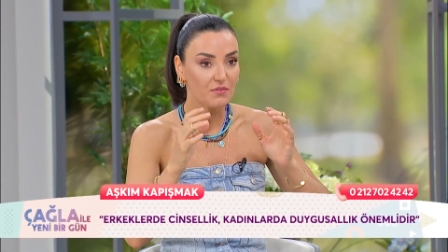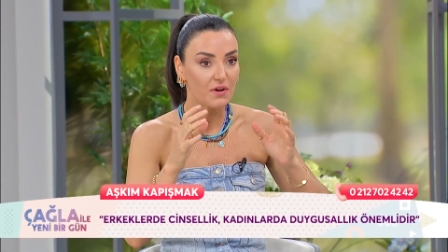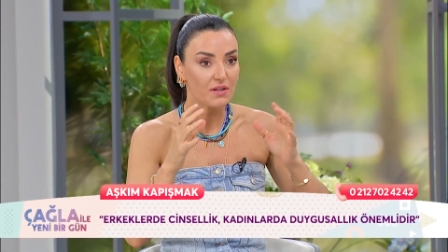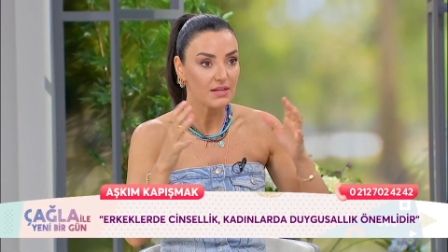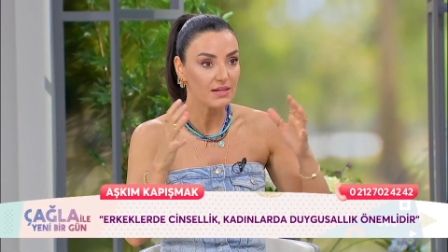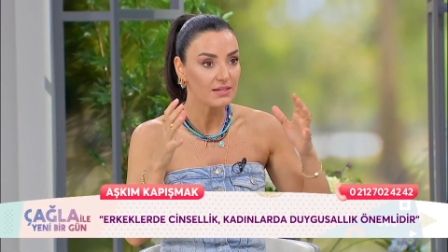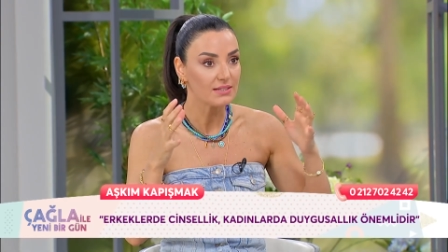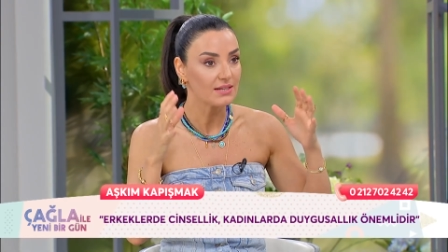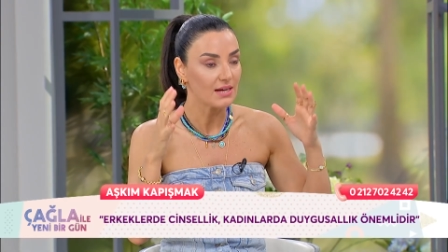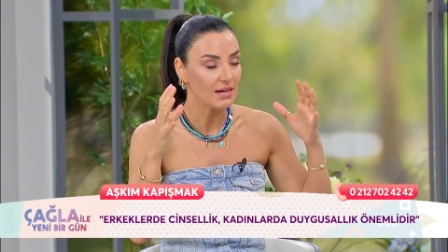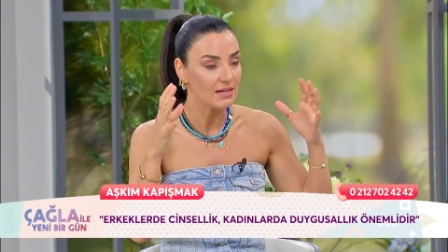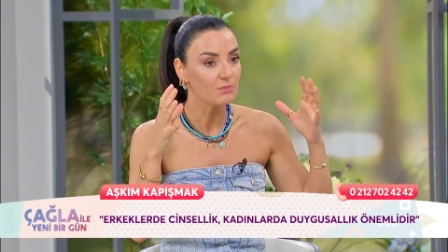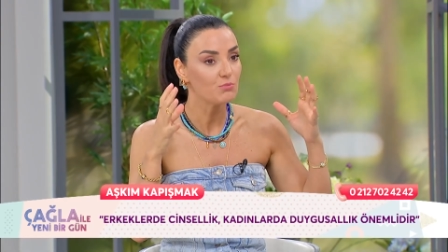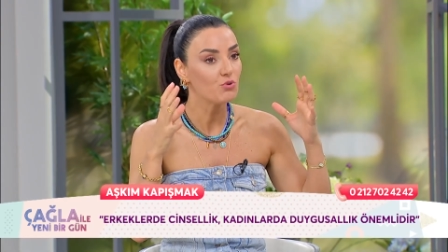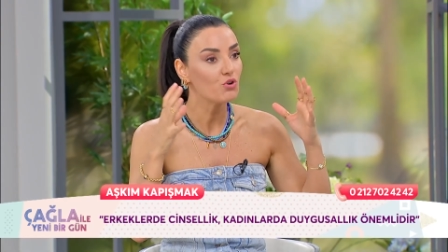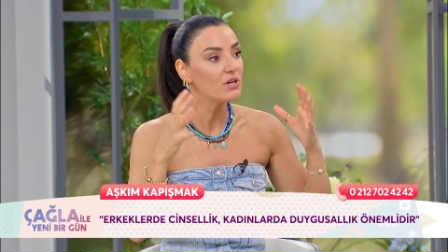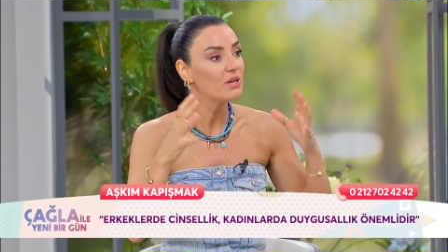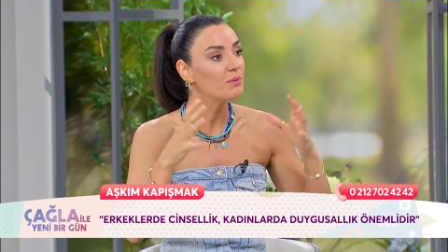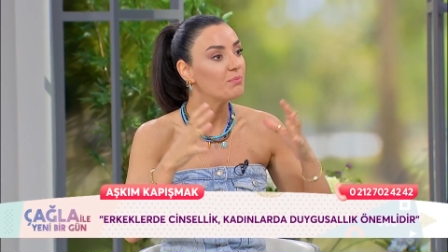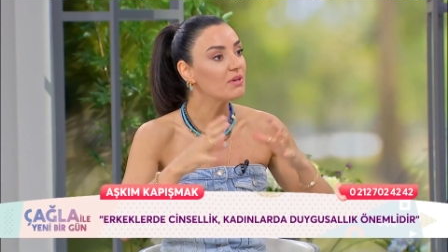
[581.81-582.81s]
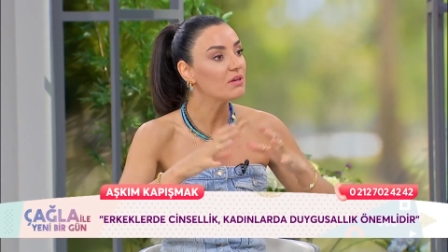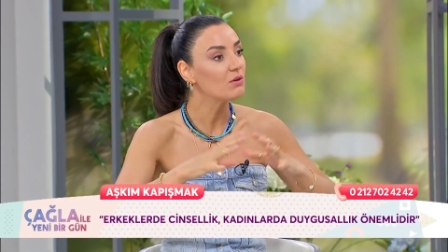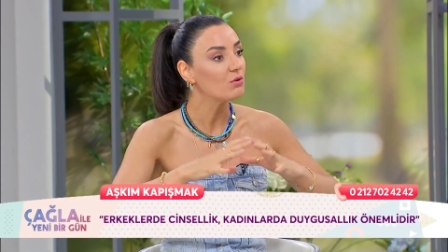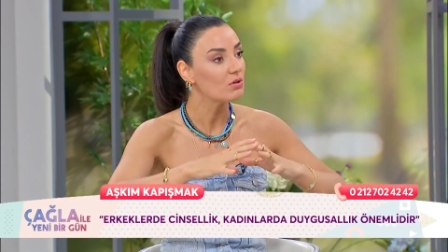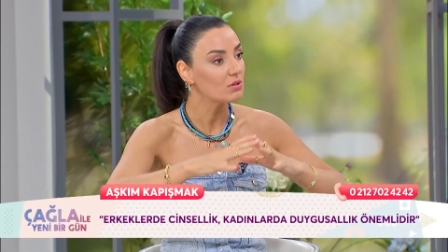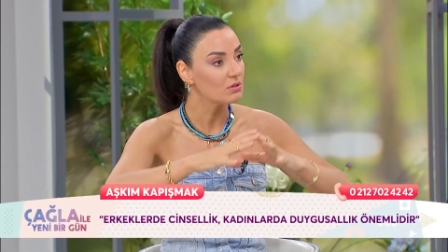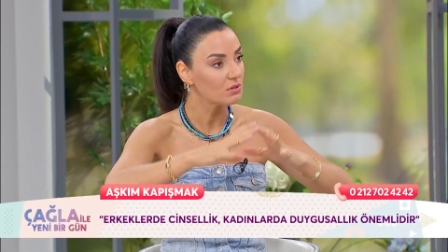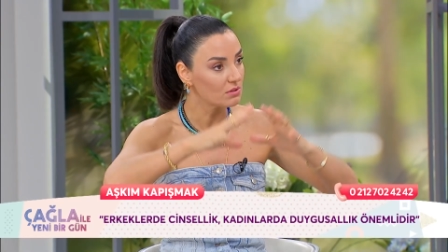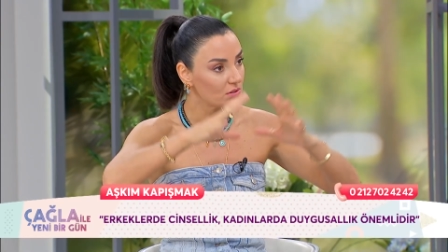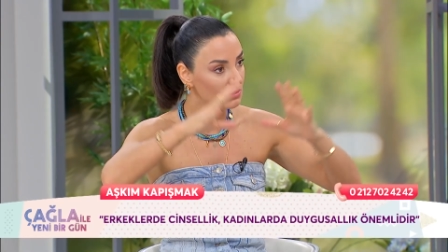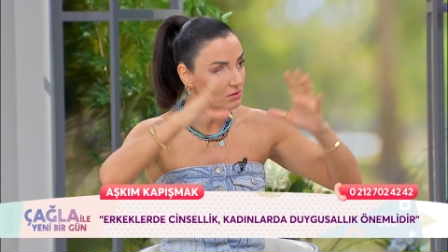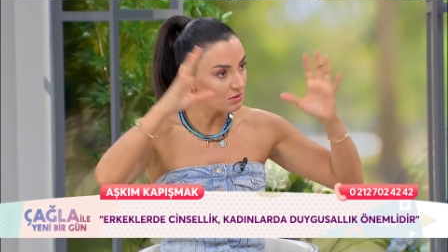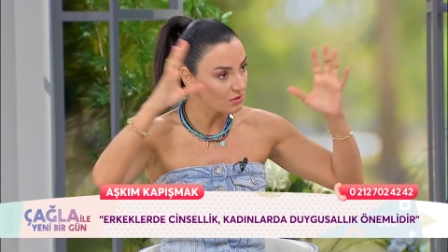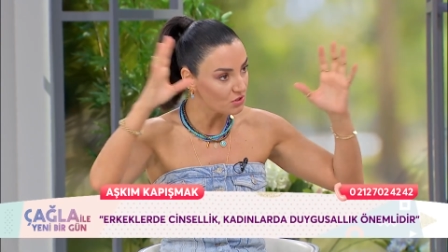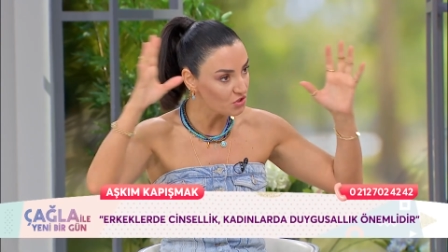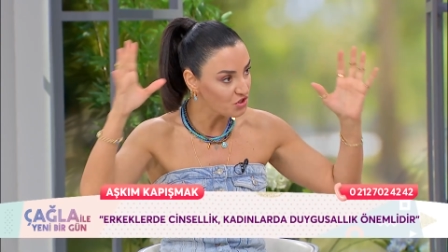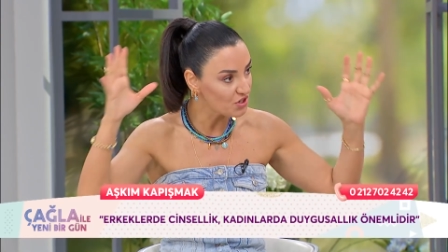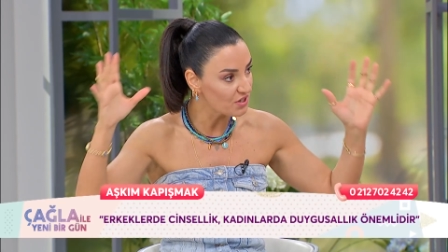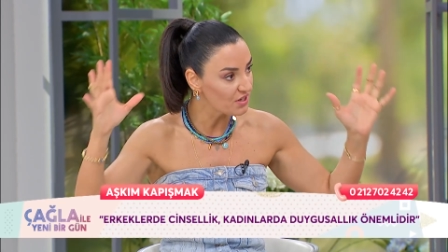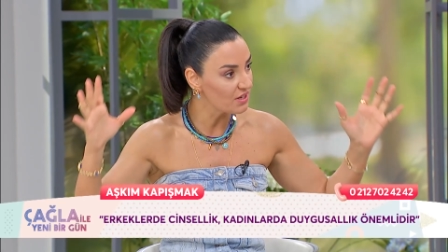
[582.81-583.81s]
falan diye. Hani böyle bir e,
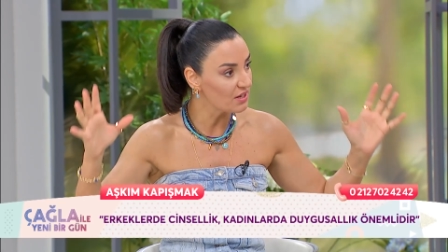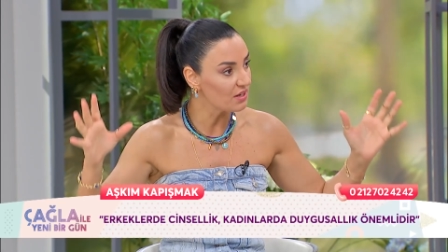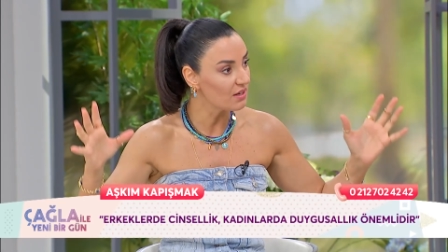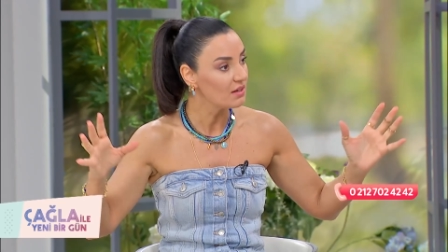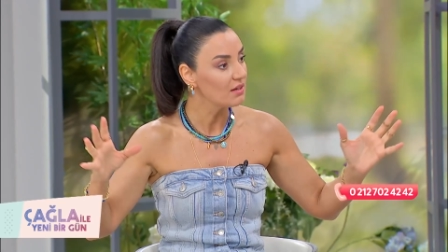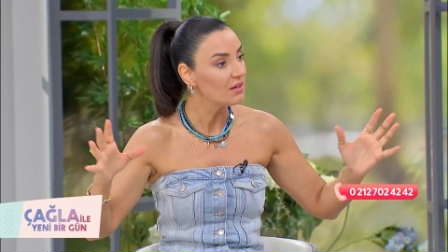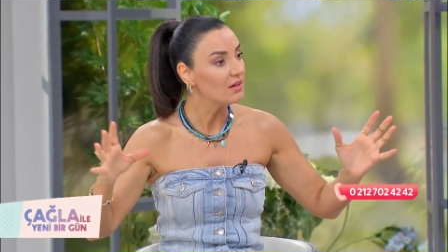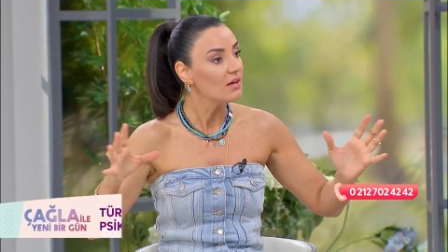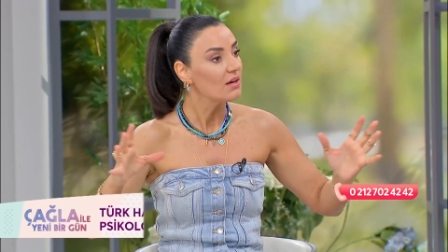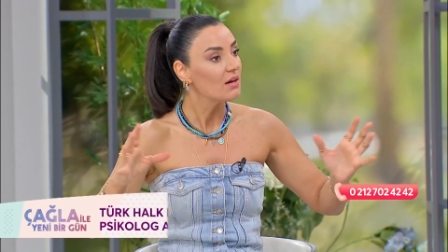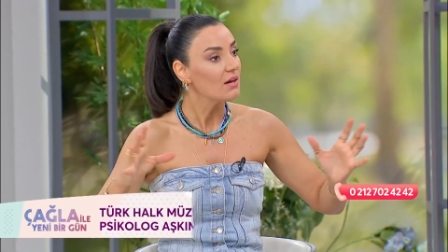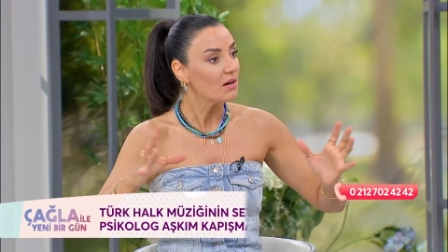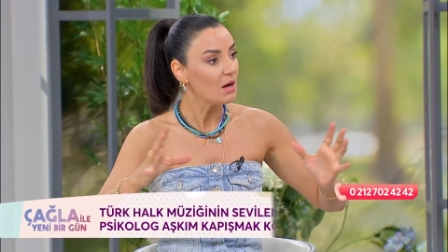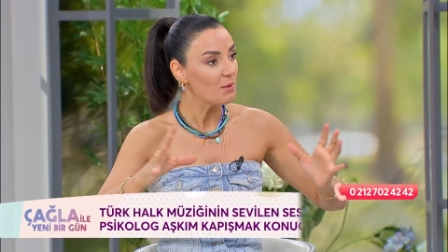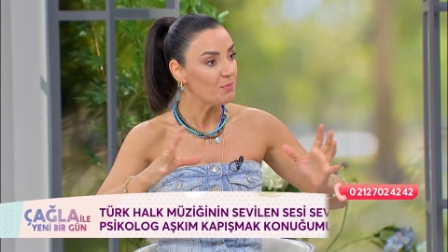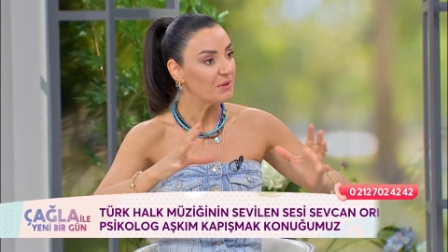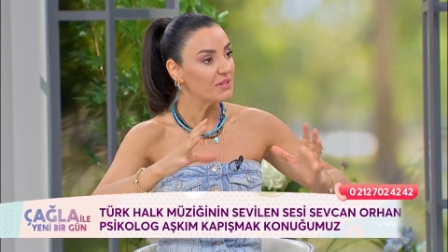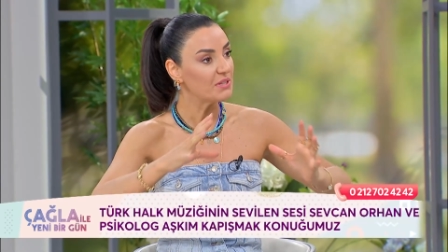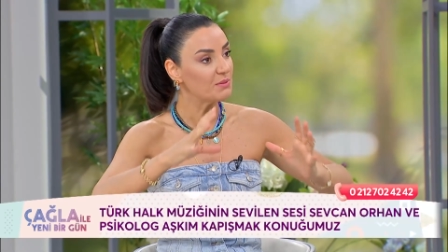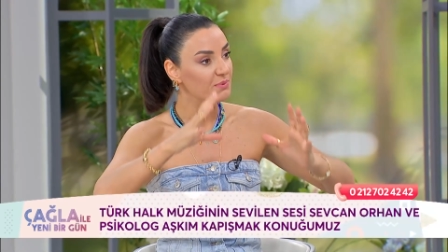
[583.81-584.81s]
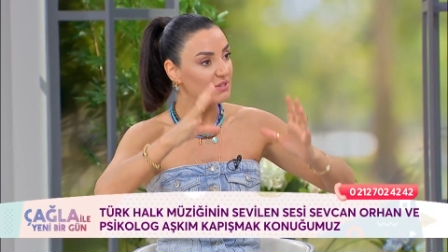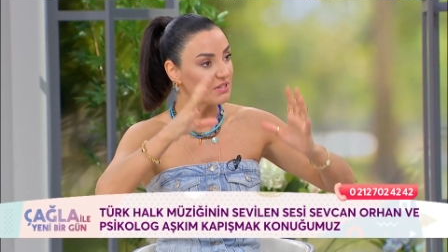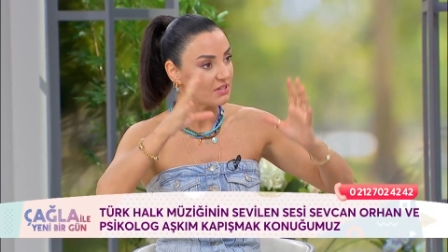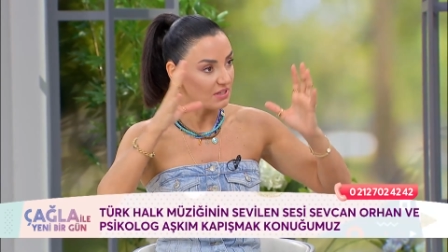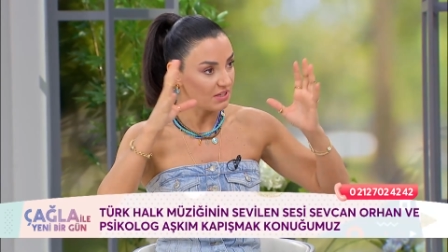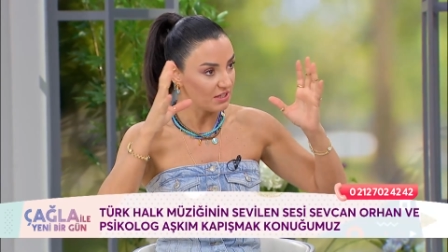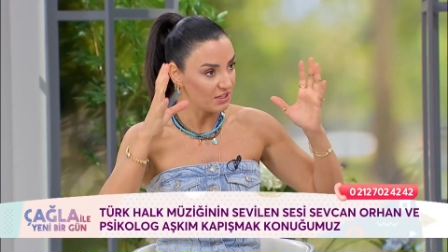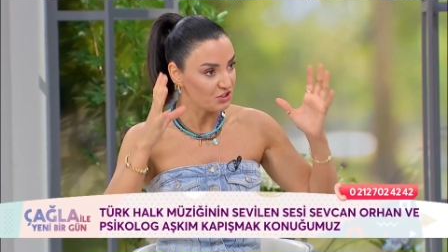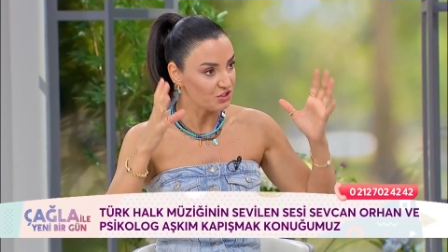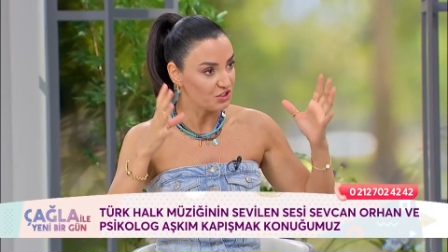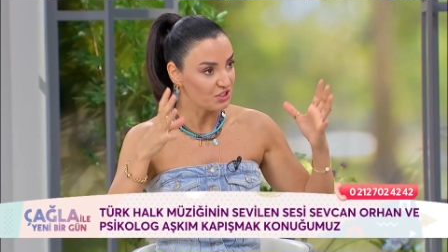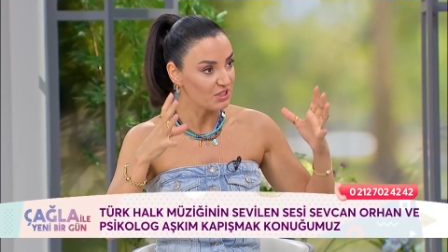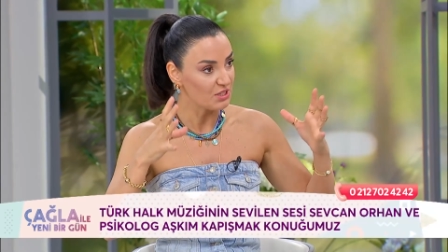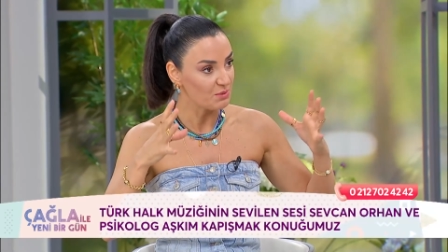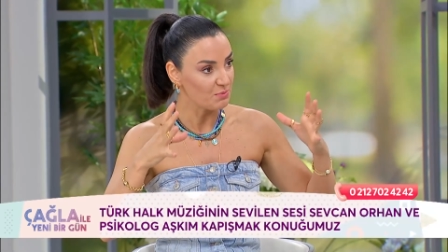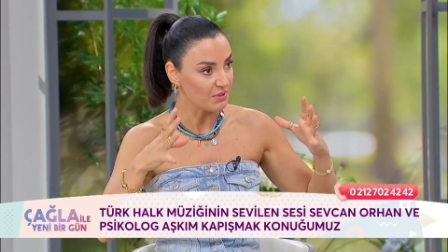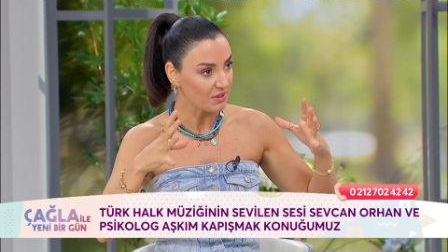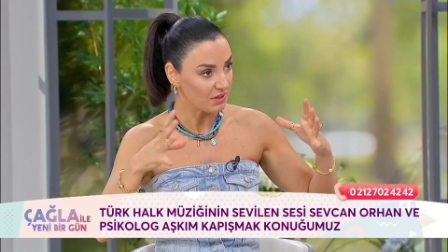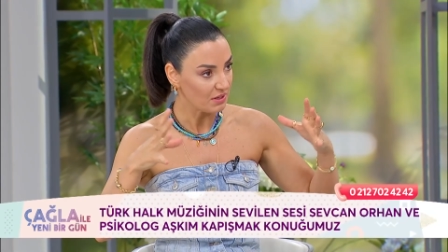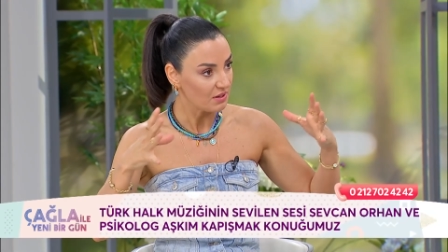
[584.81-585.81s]
dışarıya kapalı Kapama. bir ilişki
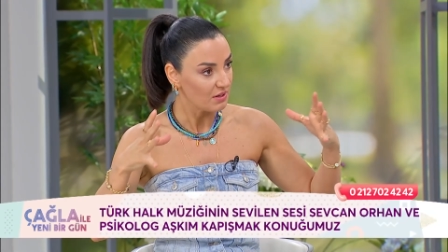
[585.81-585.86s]
gibi.